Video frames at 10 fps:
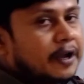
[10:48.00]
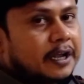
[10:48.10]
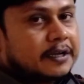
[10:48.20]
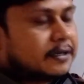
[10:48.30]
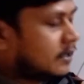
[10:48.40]
পয়েন্ট
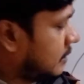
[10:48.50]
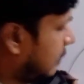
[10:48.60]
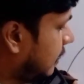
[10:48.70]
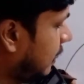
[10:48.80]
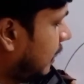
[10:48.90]
এইট
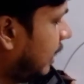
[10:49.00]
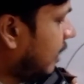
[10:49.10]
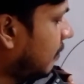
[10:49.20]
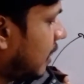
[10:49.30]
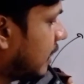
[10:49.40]

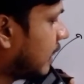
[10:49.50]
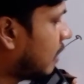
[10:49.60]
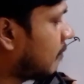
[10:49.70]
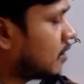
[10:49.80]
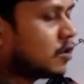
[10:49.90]
এনের মানটাকে
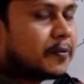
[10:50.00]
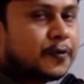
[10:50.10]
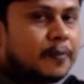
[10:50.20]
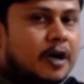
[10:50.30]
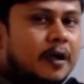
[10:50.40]
আমরা
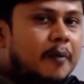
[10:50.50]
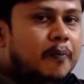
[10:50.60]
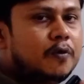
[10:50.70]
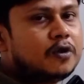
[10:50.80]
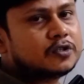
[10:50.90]
সবসময়
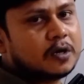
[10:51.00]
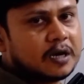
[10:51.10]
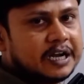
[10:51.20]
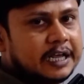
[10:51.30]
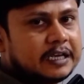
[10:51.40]
পূর্ণ
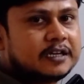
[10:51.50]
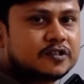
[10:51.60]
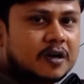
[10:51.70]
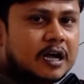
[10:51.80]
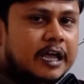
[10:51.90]
সংখ্যা নেই কী
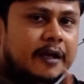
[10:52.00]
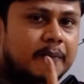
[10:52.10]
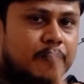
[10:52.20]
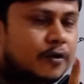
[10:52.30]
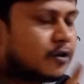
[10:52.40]
সংখ্যায়
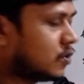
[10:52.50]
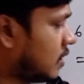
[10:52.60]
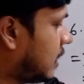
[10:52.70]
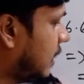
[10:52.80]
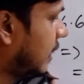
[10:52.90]
পূর্ণ
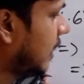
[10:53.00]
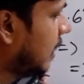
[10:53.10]
সংখ্যা